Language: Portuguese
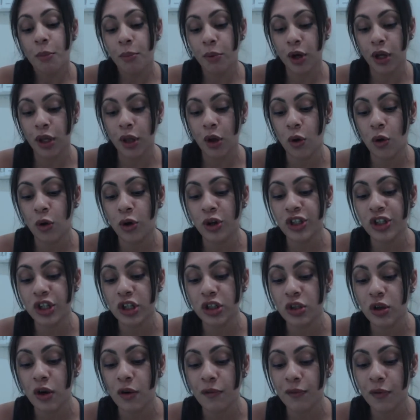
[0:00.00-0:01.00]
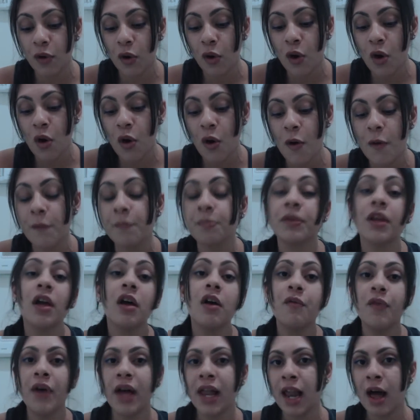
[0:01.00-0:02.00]
porque hoje eu só vou
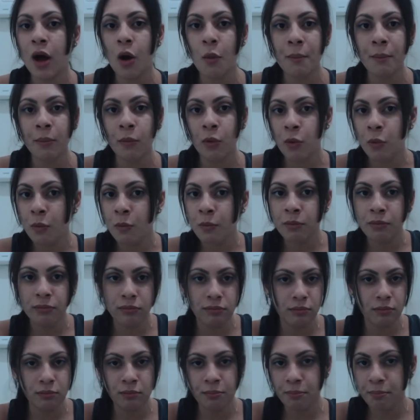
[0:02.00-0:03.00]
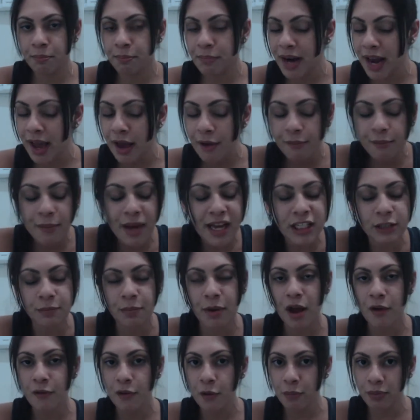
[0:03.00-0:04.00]
falar o, um, um breve, mais
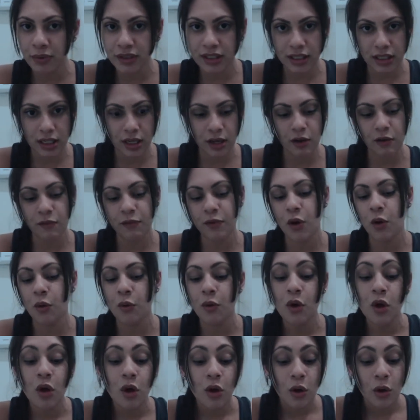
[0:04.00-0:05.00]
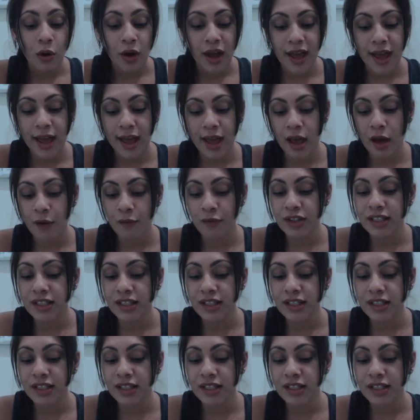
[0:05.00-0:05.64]
breve possível, é,